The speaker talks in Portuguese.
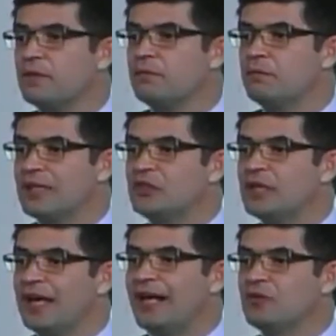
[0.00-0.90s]

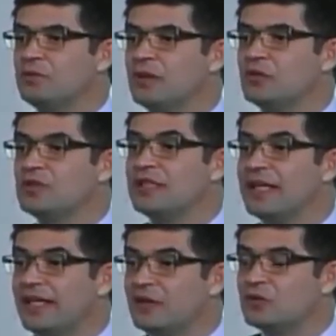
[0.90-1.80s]
praticado pelos
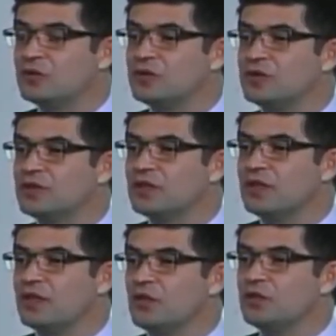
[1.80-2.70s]
gregos
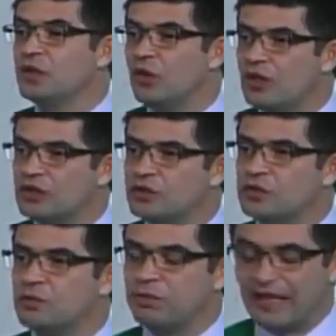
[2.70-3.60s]

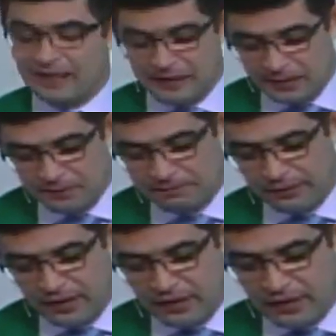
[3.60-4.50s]
filósofo Platão
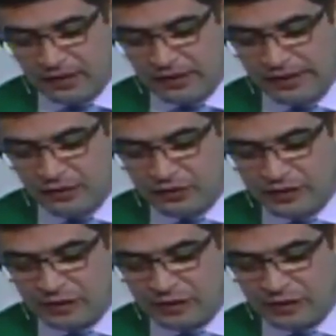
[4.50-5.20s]
deu seu